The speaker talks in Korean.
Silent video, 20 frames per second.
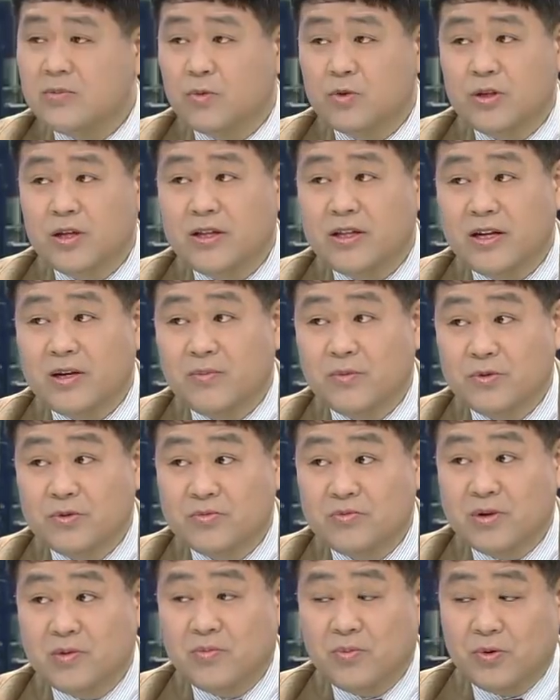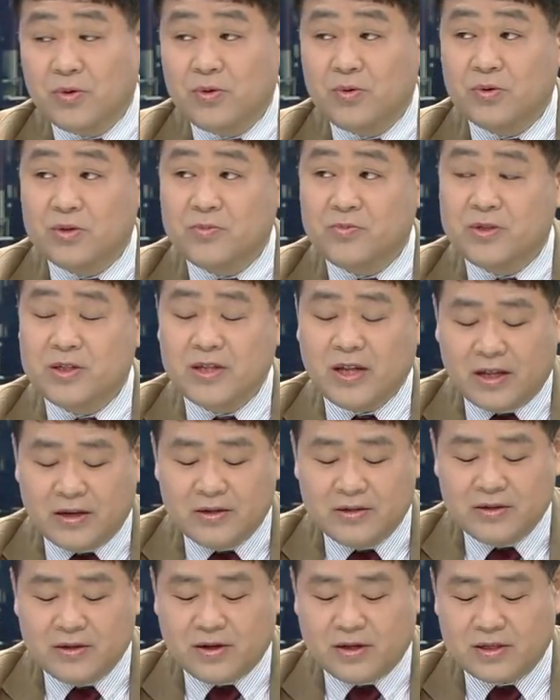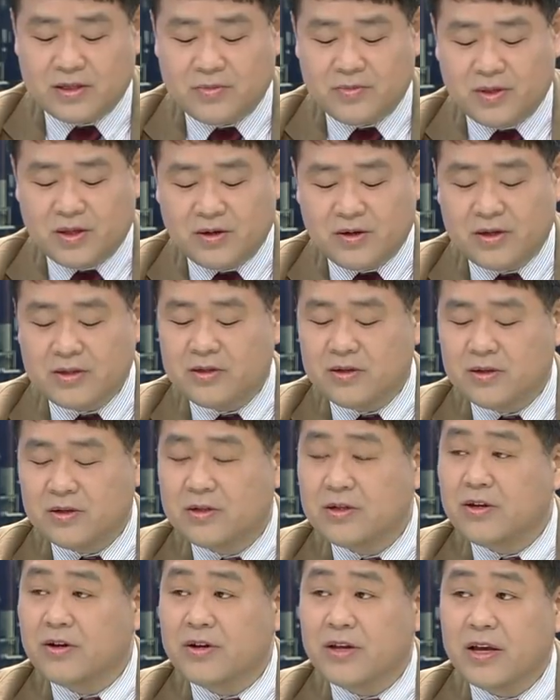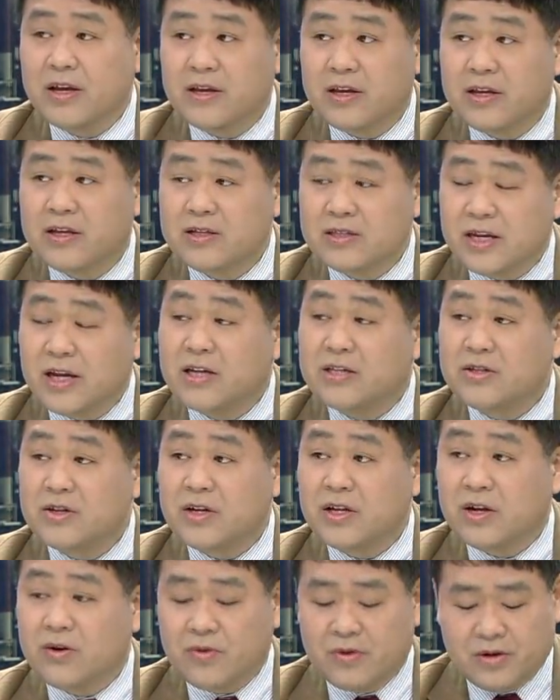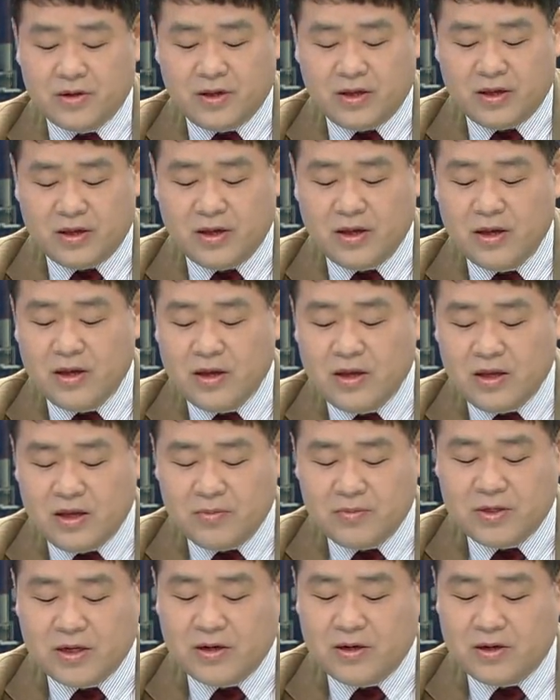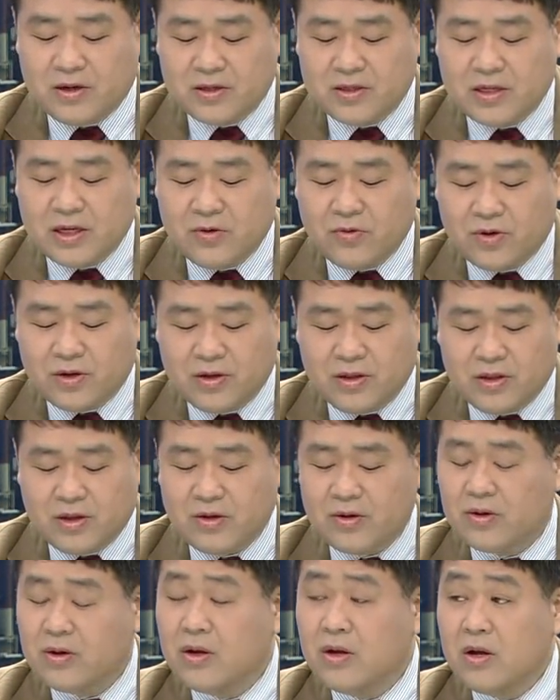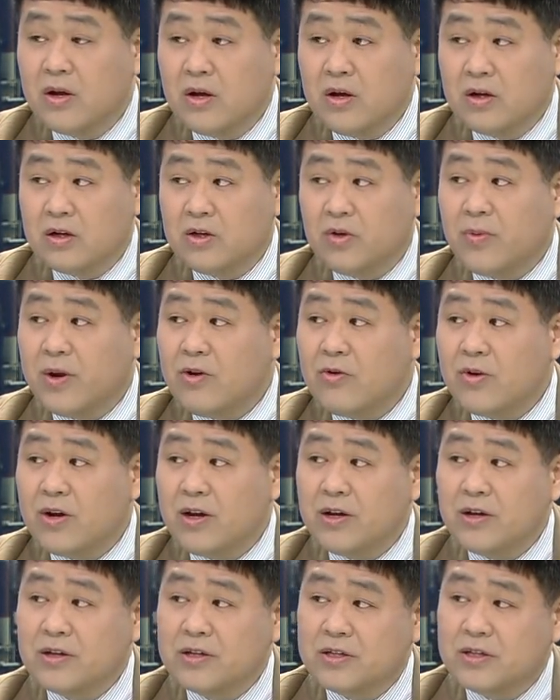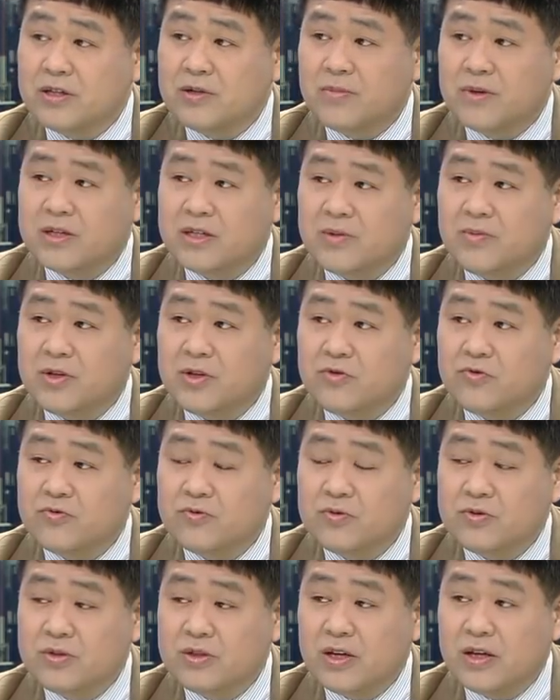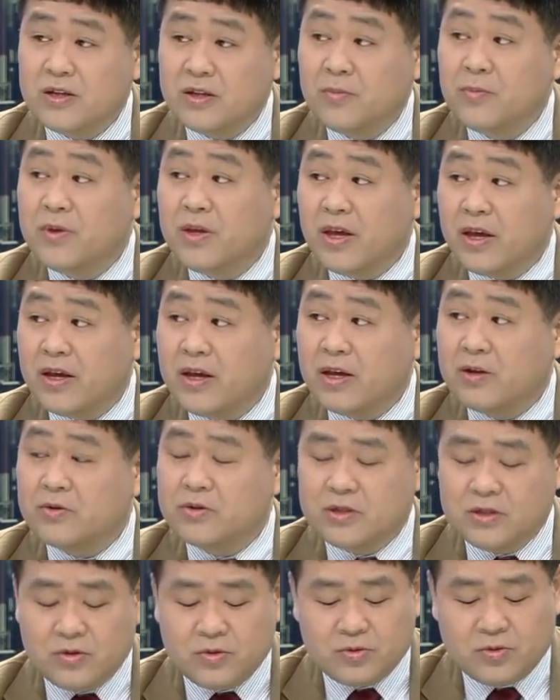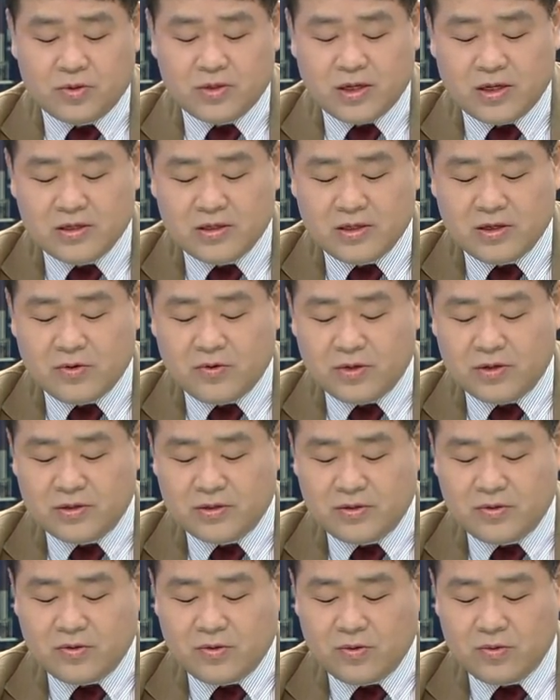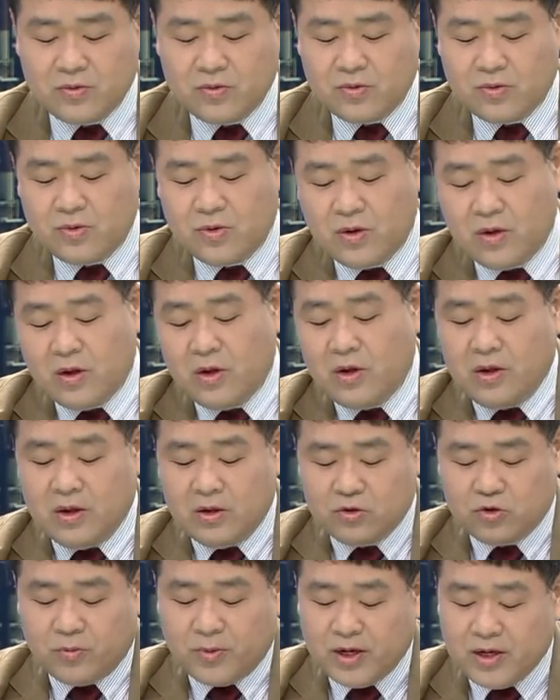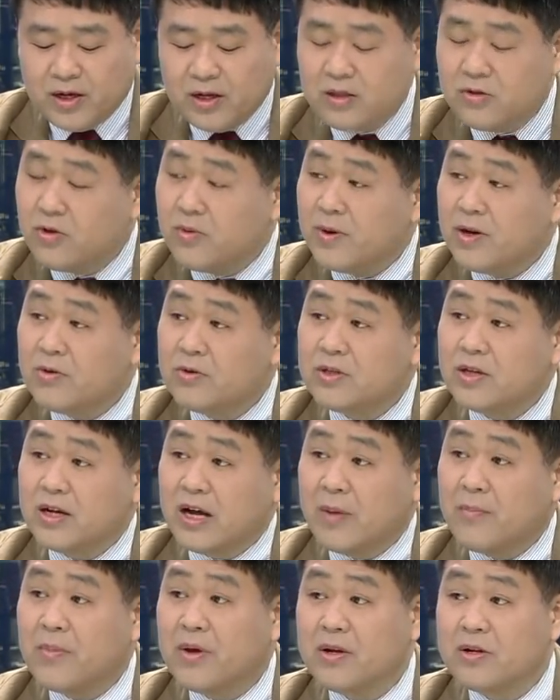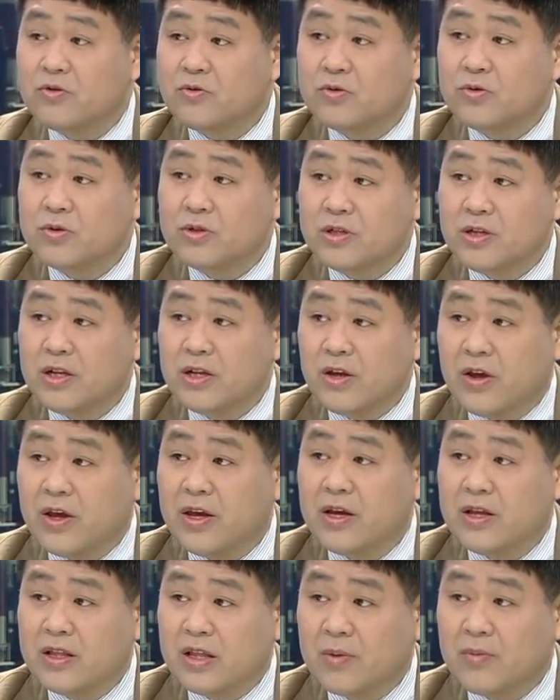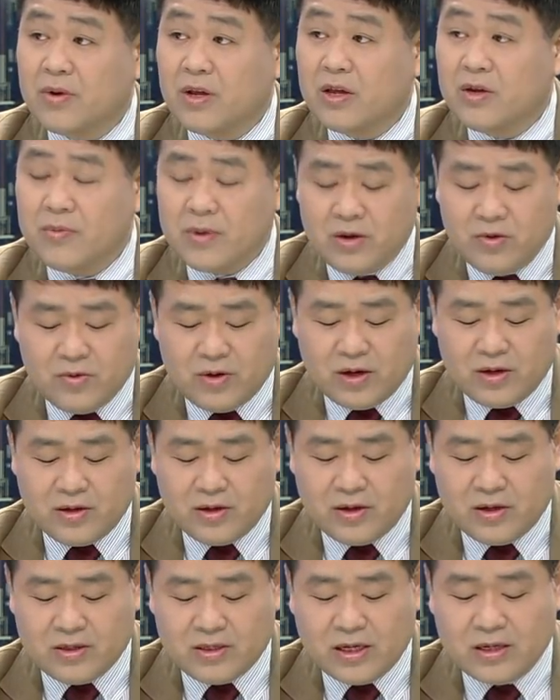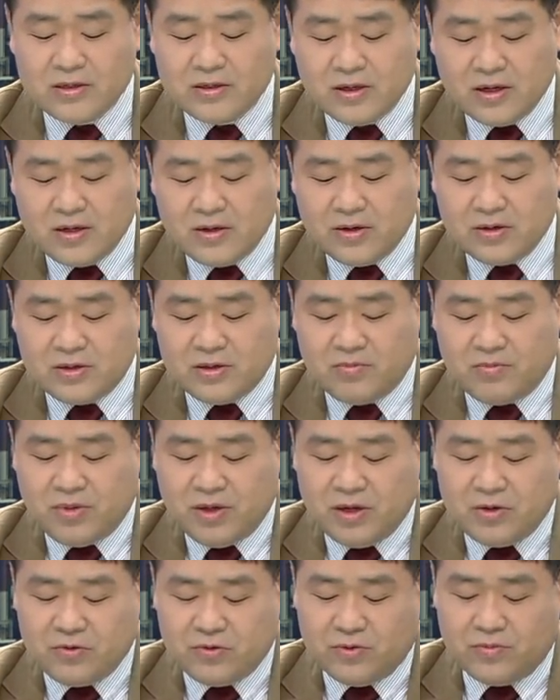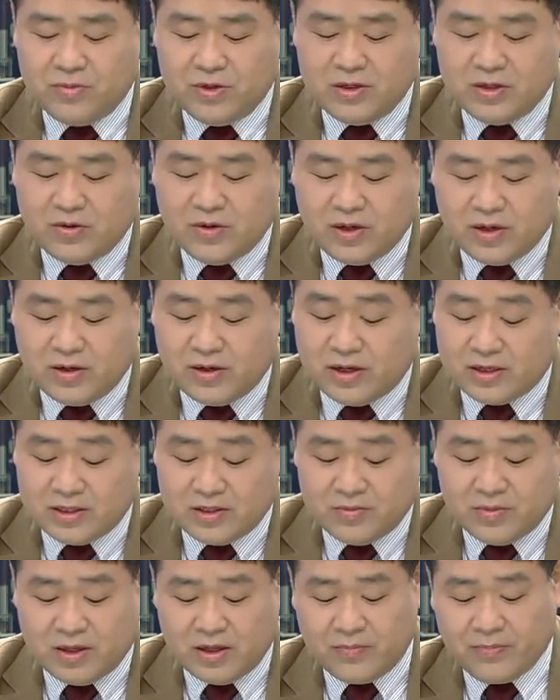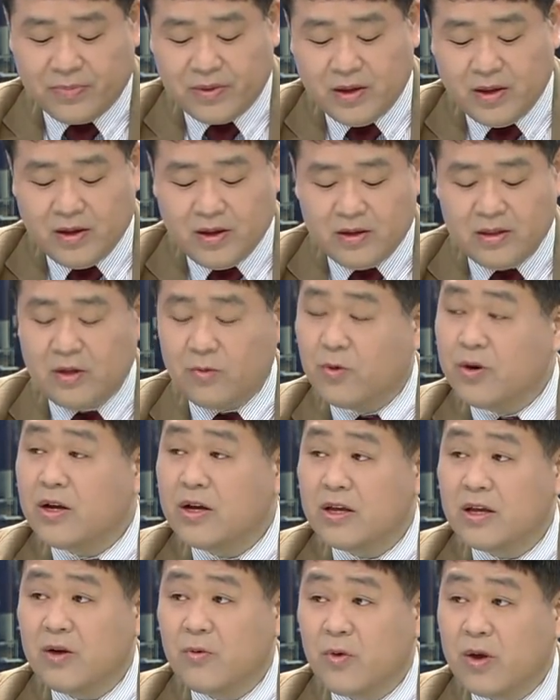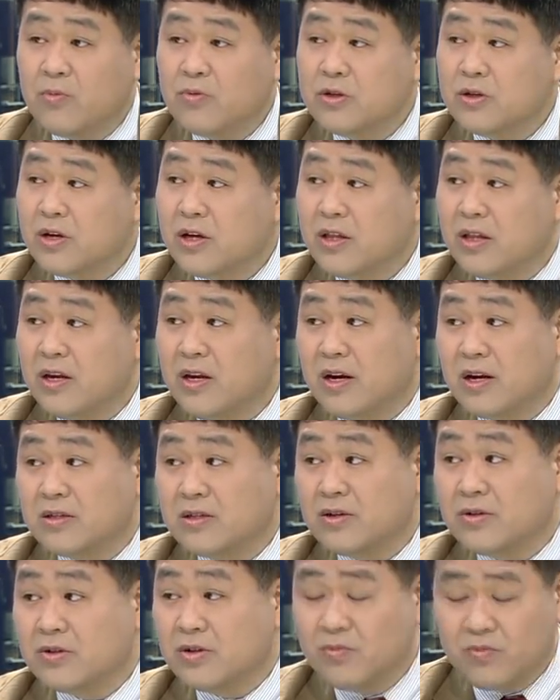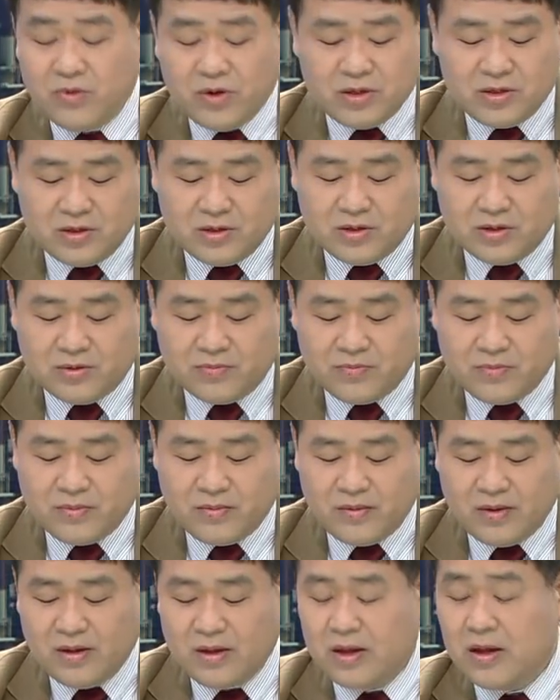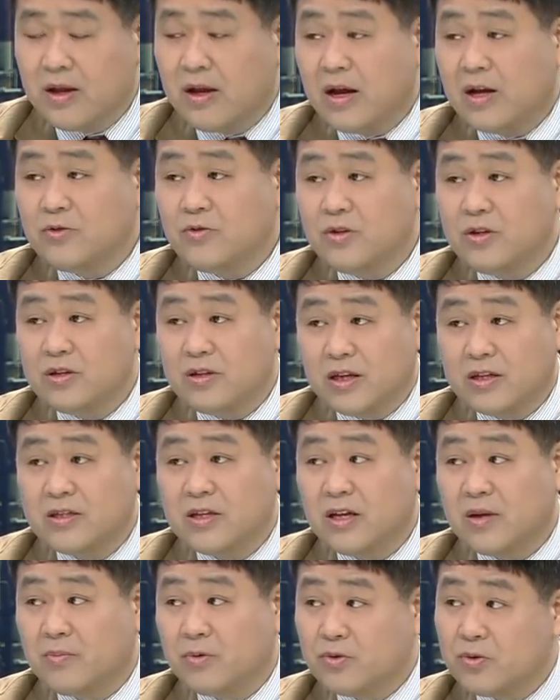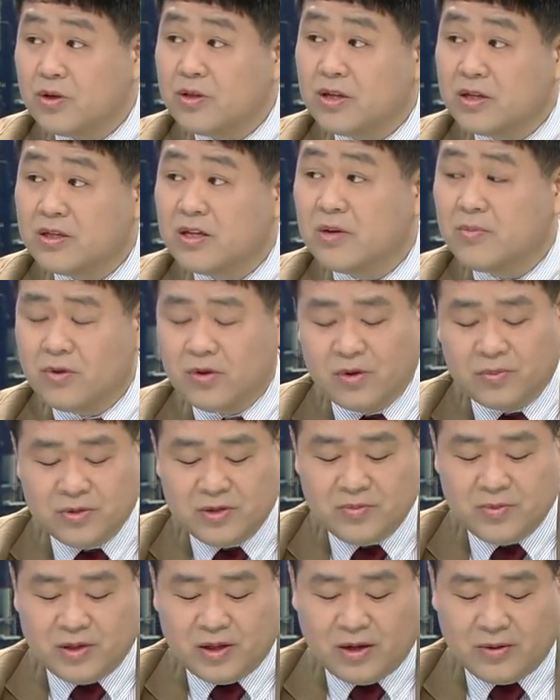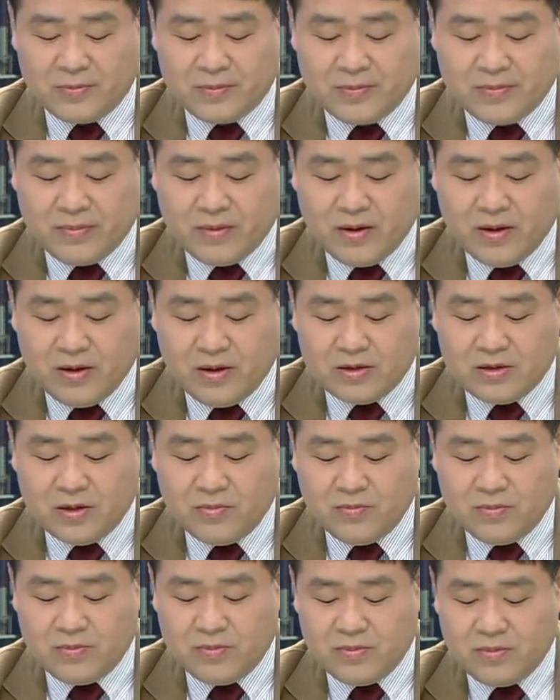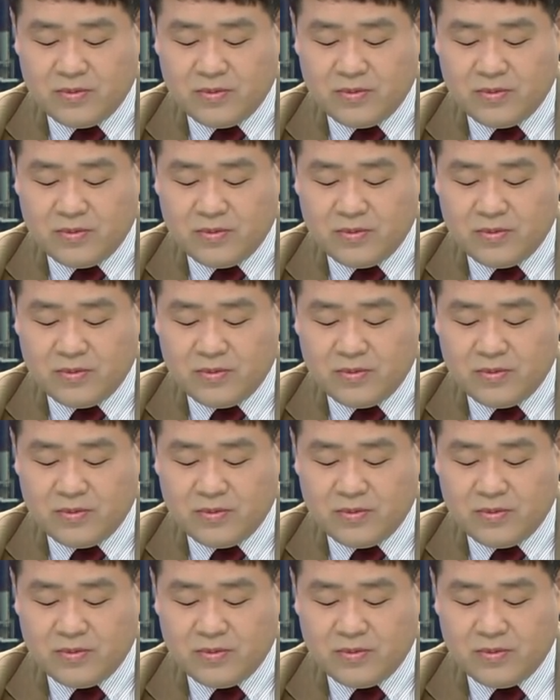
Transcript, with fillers: 못한다는 모습을 보이고 싶지는 않은 것 같습니다. 그래서 그 영향이 제한적이라고 이렇게 입장을 견제하고 있는데요. 예. 휘발유 가격이 지금 한 12주째 넘게 계속 지속적으로 상승하고 있고 또 조만간 휘발유세 감면을 축소시킬 계획이기 때문에 휘발유 가격이 상승하는 것은 피할 수 없는 상황인 것 같습니다. 근데 워낙 이게 외부적인 일이라서 정부에서 할수 있는 대책이 뾰족한 대책이 별로 없습니다. 제약이 그러니까 있다